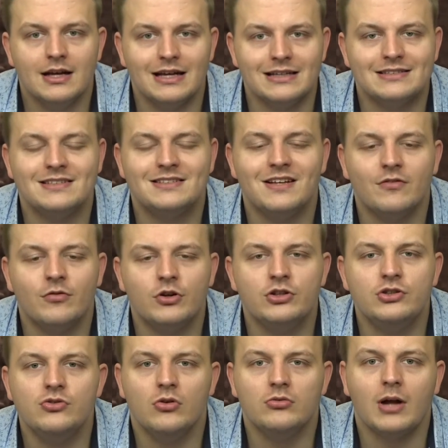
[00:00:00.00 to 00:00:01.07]
Es ist hier
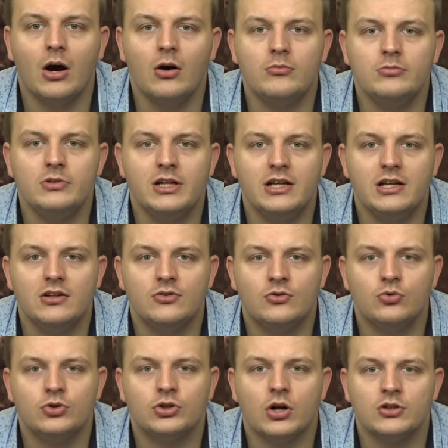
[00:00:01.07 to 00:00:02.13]
wirklich nur darum, die
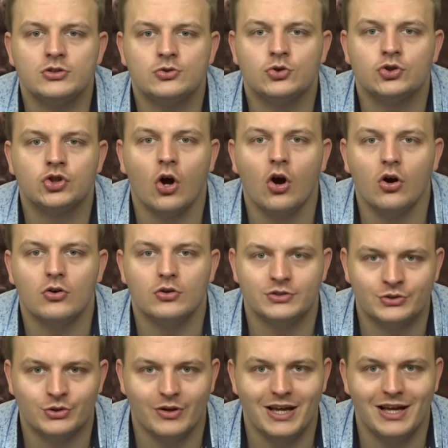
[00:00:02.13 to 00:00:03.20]
Zuschauer zu schocken
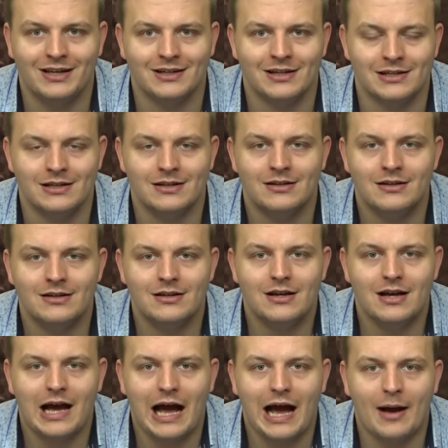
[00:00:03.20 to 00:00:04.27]
und zu ekeln.
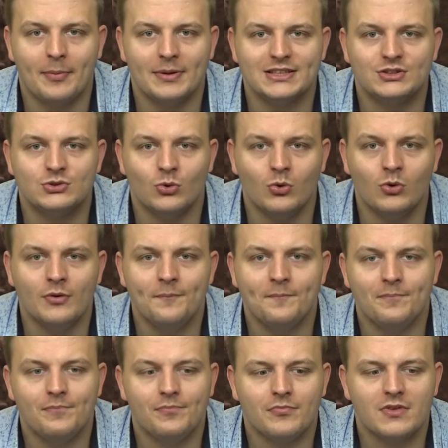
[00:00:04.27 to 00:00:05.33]
Aber so,
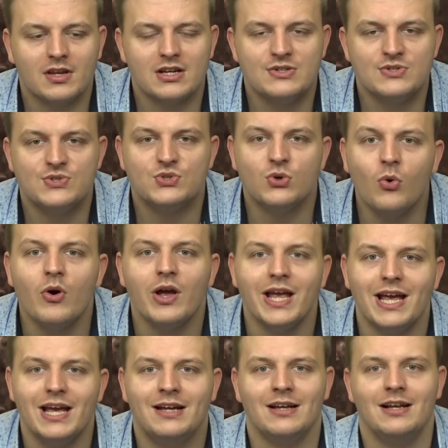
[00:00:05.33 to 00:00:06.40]
so
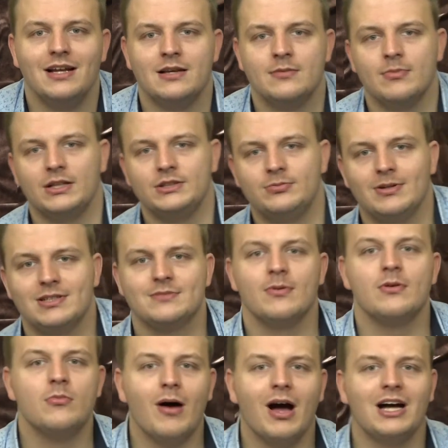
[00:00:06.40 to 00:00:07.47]
ekelig manchmal, dass
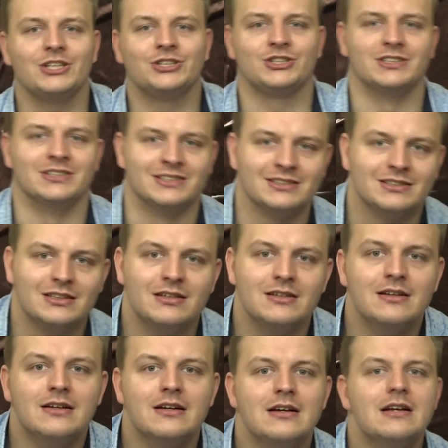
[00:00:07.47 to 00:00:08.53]
man überrascht ist.
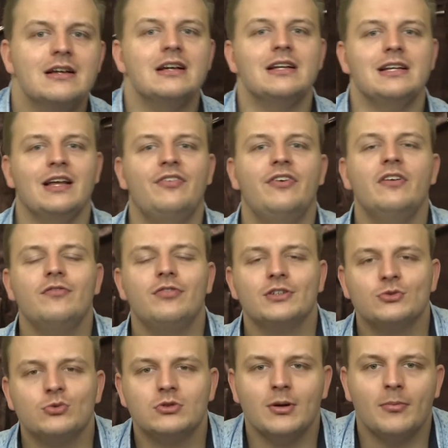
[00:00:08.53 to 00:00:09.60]
Der Film
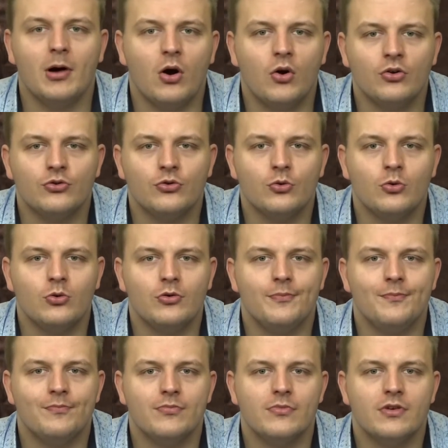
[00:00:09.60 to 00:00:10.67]
versucht aber auch
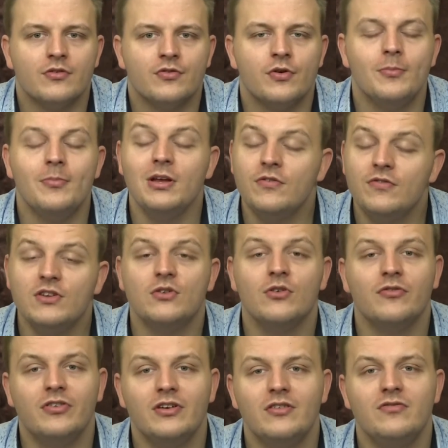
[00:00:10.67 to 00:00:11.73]
so, für mich wie so
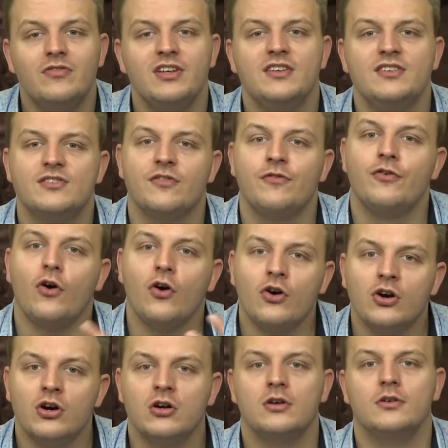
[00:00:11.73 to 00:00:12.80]
ein Film wie The
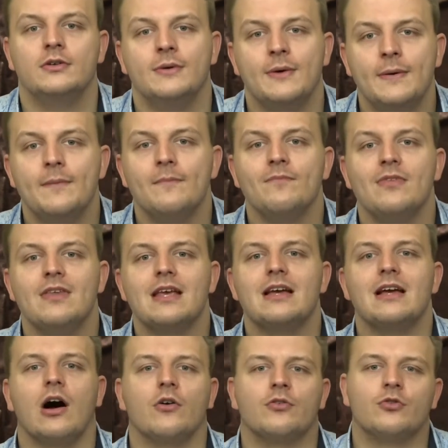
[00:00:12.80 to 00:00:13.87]
Fog
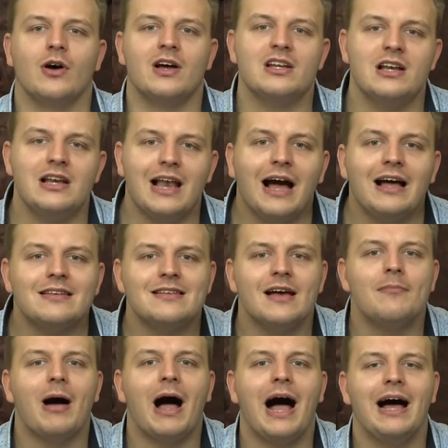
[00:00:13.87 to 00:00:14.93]
auf so eine
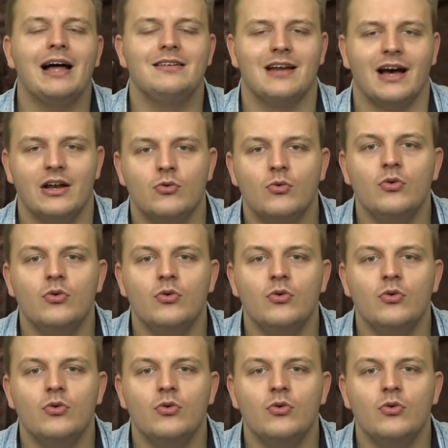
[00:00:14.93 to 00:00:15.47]
langsame Art ein